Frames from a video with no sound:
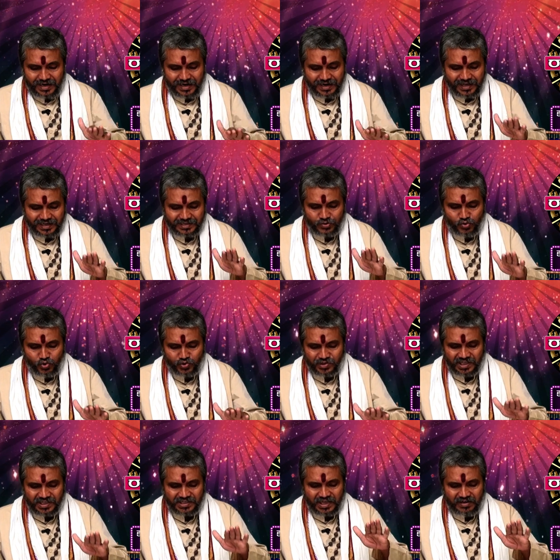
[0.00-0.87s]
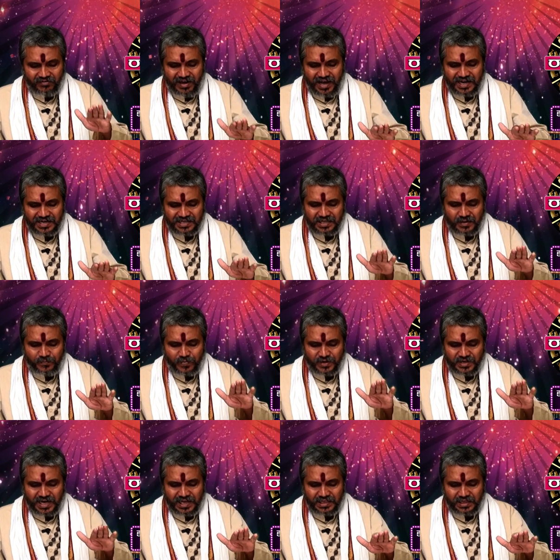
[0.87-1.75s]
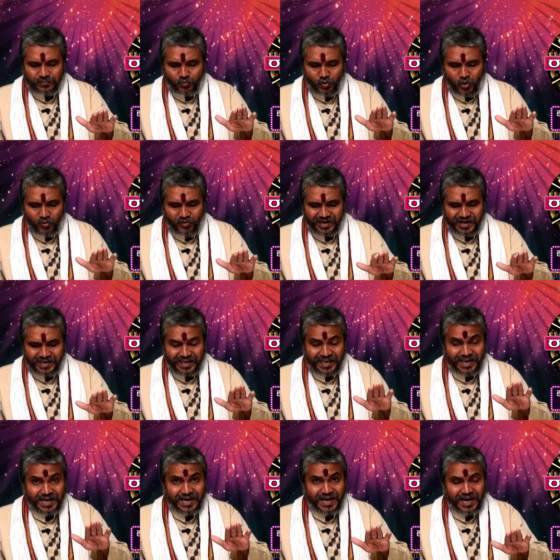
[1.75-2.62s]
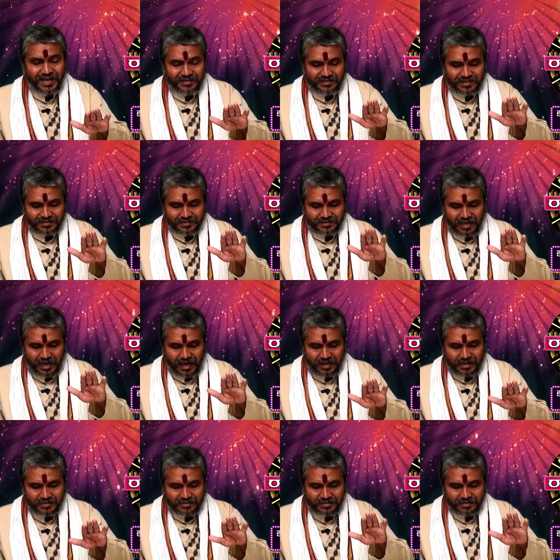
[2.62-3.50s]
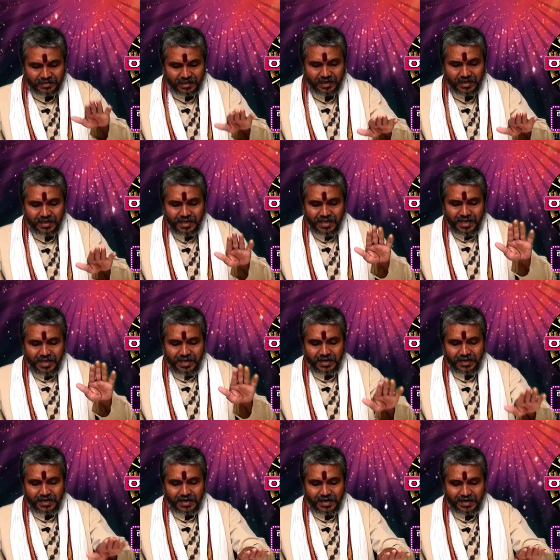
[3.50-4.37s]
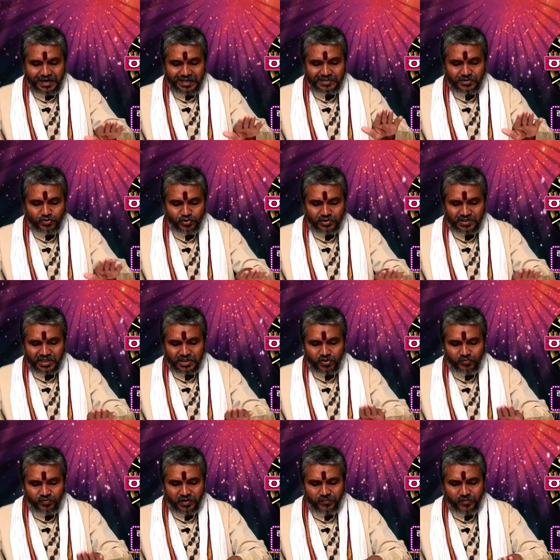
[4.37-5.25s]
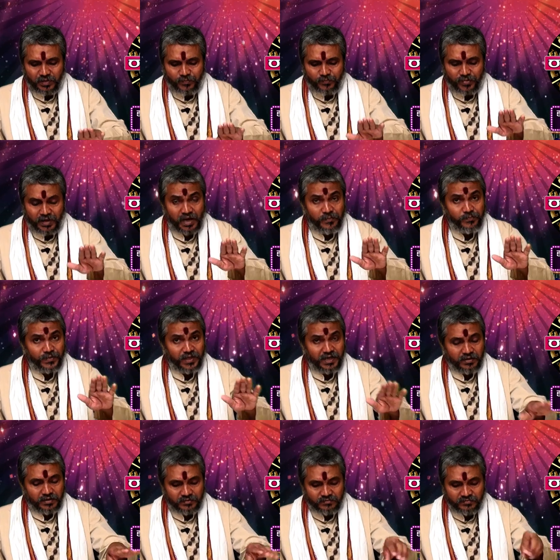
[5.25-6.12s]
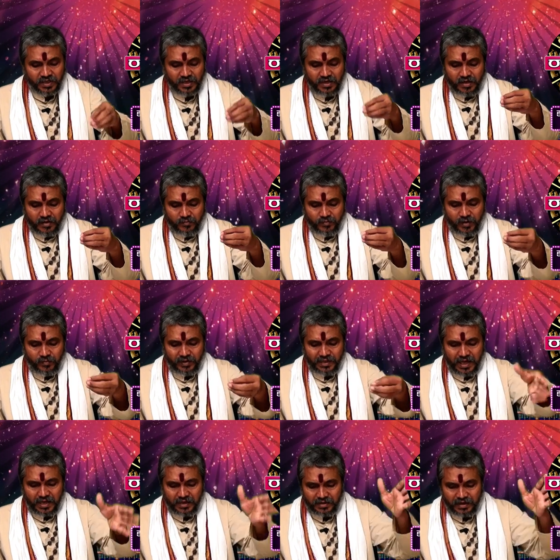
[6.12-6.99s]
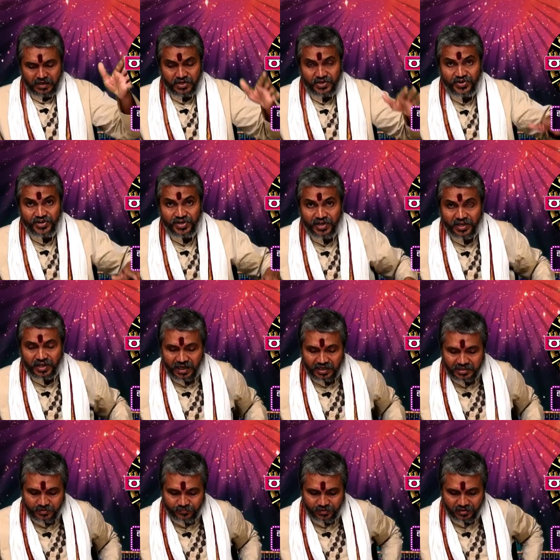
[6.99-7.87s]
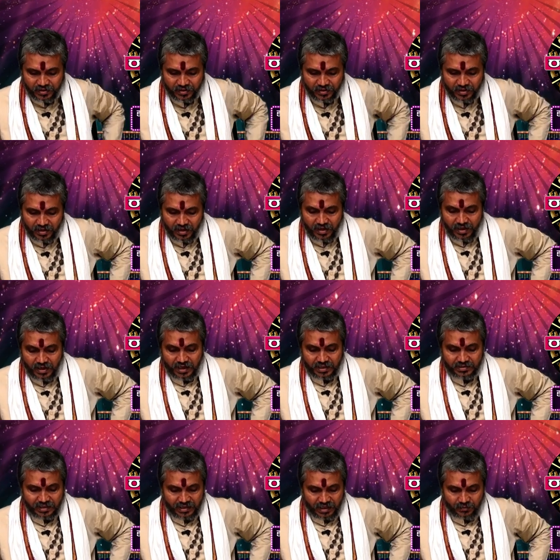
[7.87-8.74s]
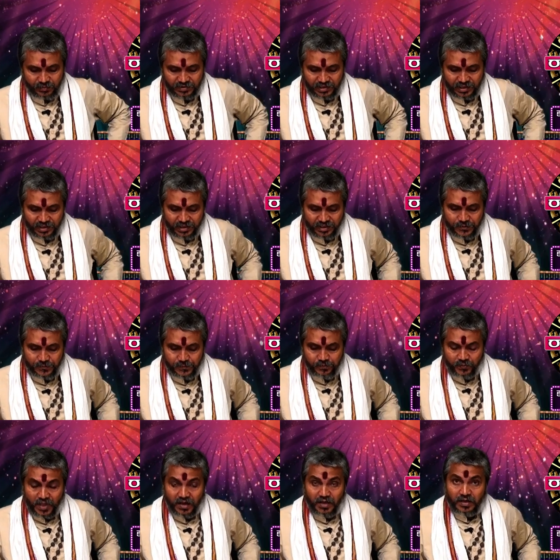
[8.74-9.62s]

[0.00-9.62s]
గ్రహణ సూచిత సర్వారిష్ట ప్రశాంతి పూర్వక ఏకాదశ స్థాన స్థిత గ్రహణ సూచిత శుభఫల ప్రాప్త్యర్థం బిమ్మదానం కరిష్యే అని చెప్పి ఆ సంకల్పం చేయండి